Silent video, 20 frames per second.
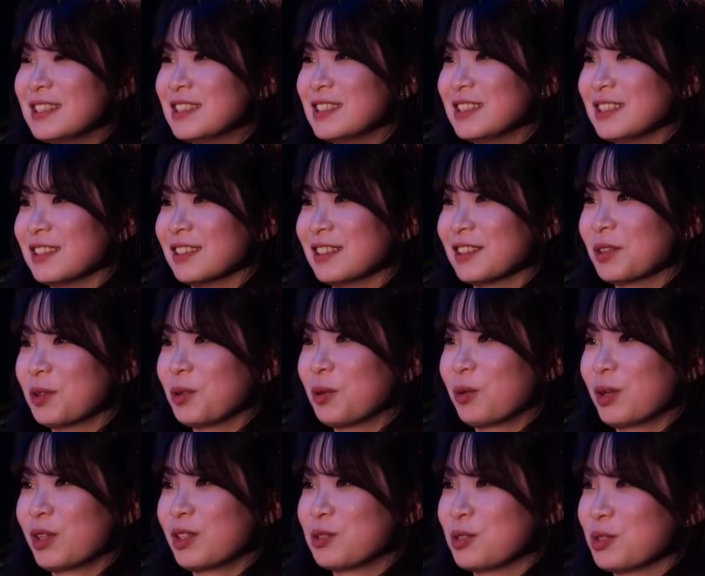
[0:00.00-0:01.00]
очень
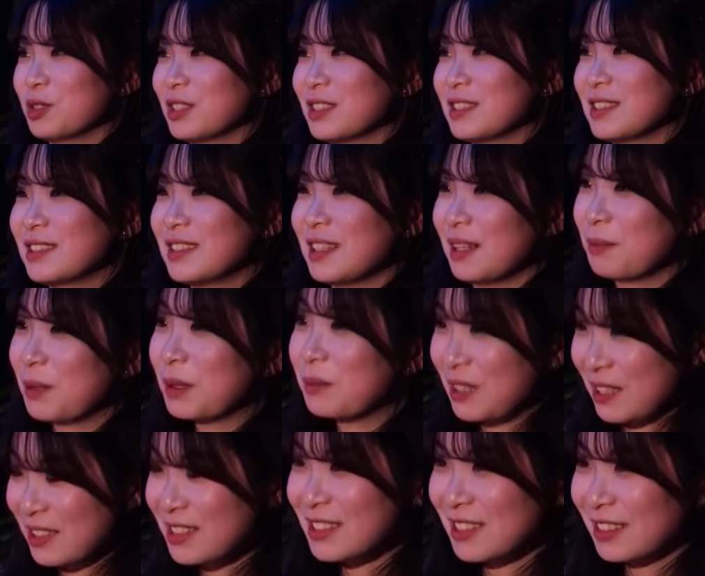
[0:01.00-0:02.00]
помогают мне в моей
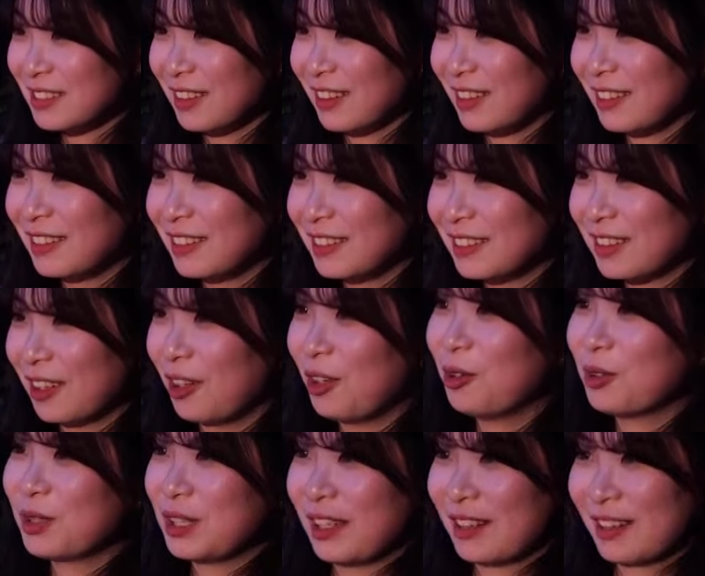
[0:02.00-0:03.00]
работе. 然
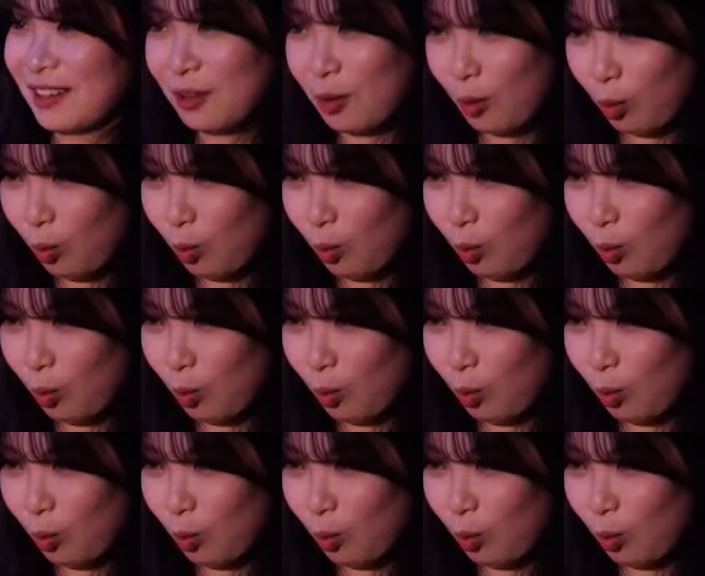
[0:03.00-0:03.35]
后也更有